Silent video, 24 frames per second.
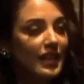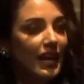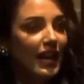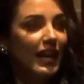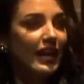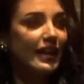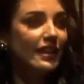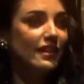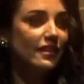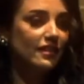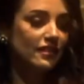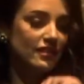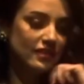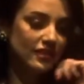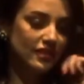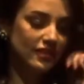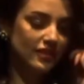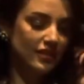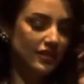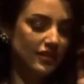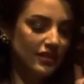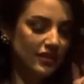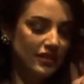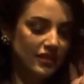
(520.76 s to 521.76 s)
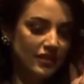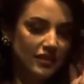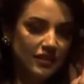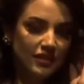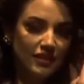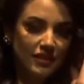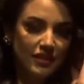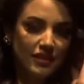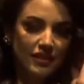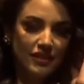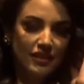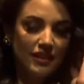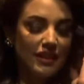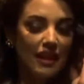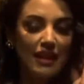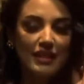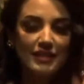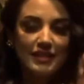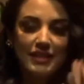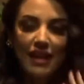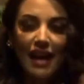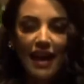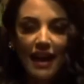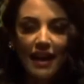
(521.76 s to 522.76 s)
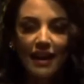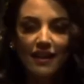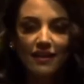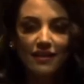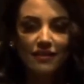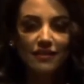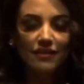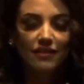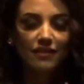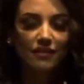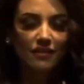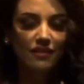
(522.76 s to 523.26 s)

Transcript: حاولي لازم لا استحاله